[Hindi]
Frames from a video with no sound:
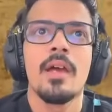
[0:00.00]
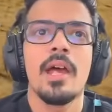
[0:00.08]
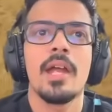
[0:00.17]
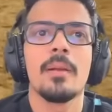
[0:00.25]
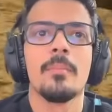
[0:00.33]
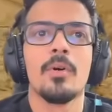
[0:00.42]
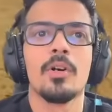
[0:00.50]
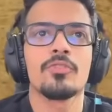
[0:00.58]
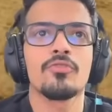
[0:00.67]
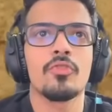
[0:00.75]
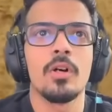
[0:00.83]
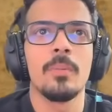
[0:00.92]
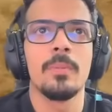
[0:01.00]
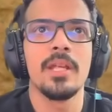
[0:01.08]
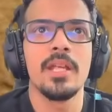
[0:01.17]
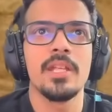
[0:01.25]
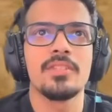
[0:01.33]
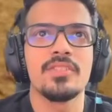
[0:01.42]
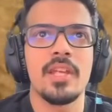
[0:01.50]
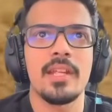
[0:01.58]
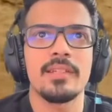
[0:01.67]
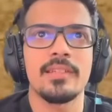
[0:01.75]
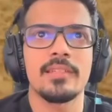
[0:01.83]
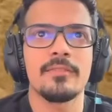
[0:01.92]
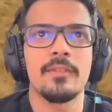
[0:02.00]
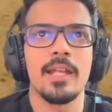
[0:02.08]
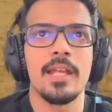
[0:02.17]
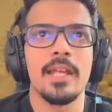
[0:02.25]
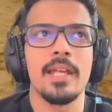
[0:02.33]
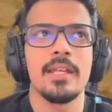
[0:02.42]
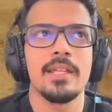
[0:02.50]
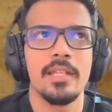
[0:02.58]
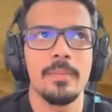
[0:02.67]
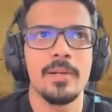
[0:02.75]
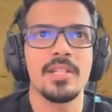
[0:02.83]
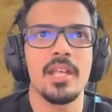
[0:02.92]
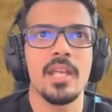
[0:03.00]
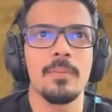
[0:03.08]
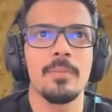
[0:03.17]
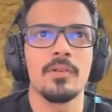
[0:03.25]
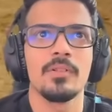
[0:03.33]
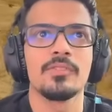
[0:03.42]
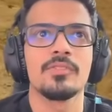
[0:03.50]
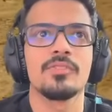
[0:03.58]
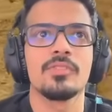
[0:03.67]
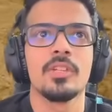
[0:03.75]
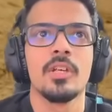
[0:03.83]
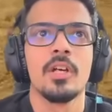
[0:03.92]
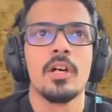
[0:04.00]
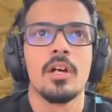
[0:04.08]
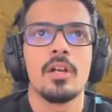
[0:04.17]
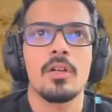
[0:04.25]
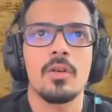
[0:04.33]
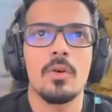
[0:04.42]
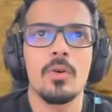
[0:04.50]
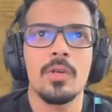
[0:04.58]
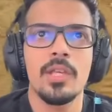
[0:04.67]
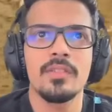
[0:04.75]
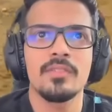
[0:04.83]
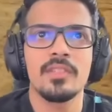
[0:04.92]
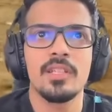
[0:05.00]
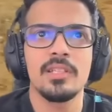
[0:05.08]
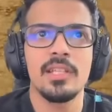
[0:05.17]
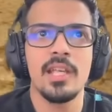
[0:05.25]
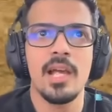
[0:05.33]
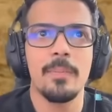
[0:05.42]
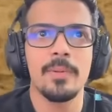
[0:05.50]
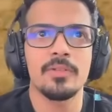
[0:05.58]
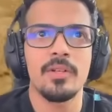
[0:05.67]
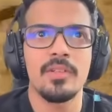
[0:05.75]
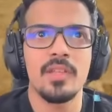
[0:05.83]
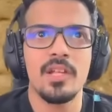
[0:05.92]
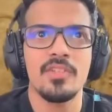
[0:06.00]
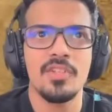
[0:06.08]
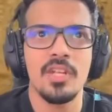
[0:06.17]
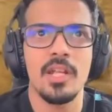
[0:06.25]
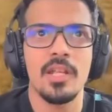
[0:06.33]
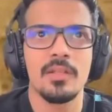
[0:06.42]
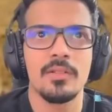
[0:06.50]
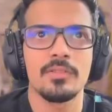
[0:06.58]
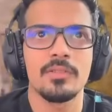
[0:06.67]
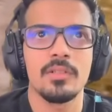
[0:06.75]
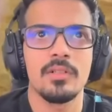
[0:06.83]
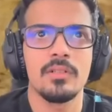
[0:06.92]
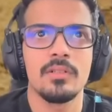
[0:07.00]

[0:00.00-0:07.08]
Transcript: एंड मोस्ट प्रोबली जेनेसिस वाले ही बचेंगे बिकॉज रो की स्थिति यहाँ पे थोड़ी सी अच्छी नहीं है दोस्तों